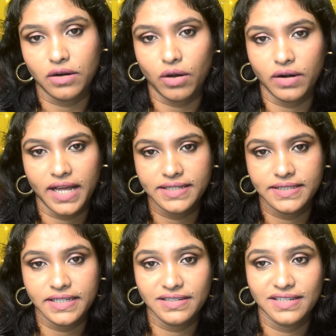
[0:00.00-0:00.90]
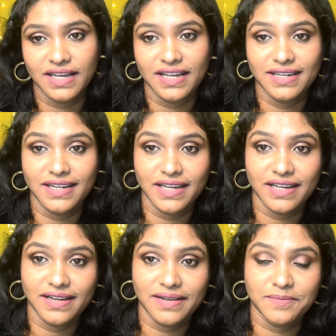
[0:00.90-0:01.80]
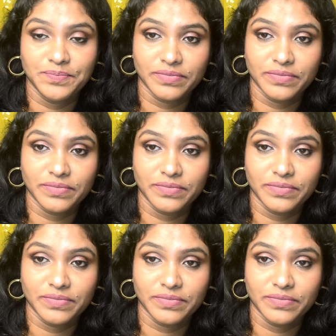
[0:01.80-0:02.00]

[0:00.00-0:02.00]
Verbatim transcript: லாங் லாஸ்டிங் நீங்கள்